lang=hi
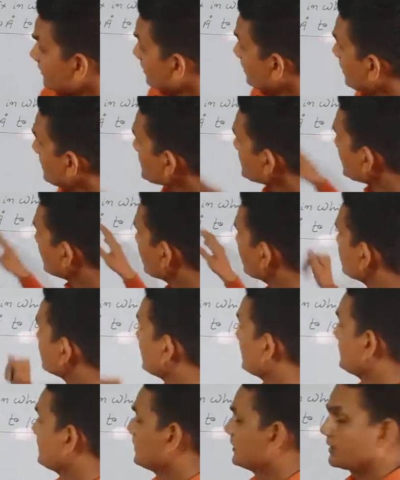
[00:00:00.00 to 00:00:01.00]
अब इसके
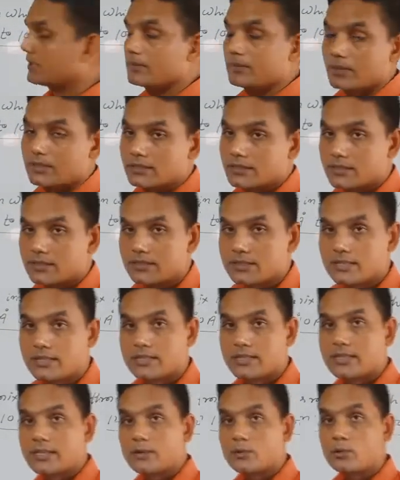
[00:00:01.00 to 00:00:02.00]
एग्जाम्पल की बात कर लेते हैं
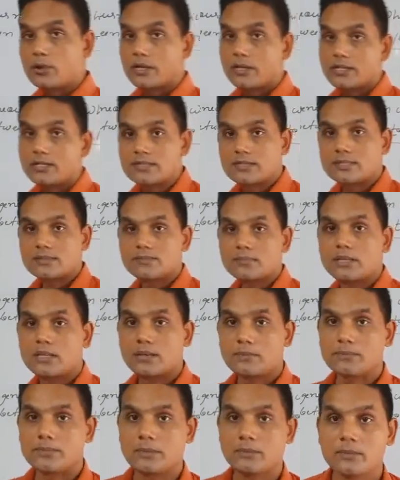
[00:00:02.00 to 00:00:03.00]
कि कोलाइड्स में
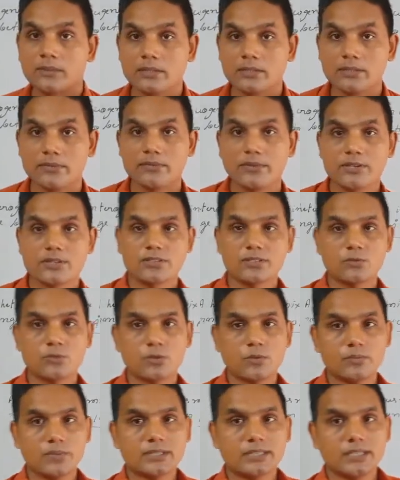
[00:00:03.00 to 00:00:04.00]
आपने डिफिनेशन तो
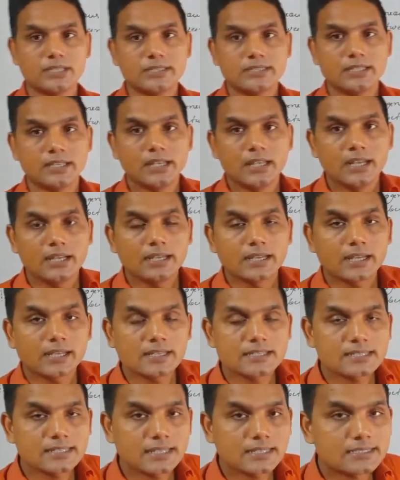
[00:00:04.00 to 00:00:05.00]
हम बता दिए लेकिन
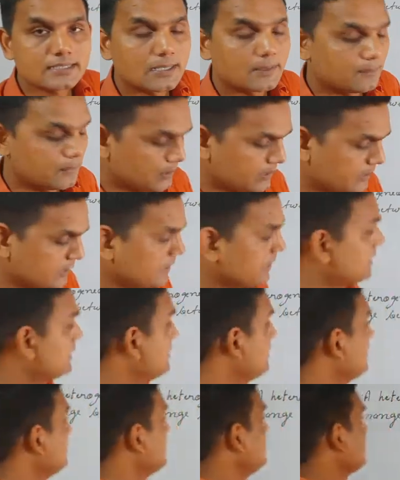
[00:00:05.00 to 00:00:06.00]
इसका एग्जाम्पल क्या
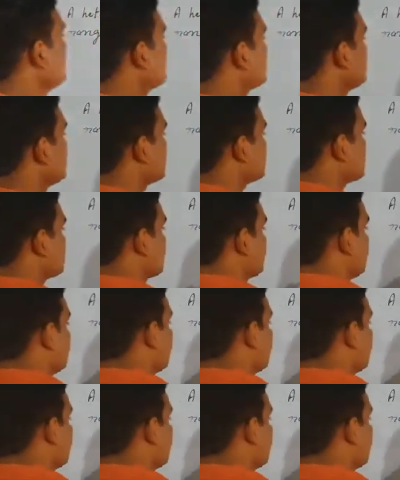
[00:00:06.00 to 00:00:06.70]
है तो जैसे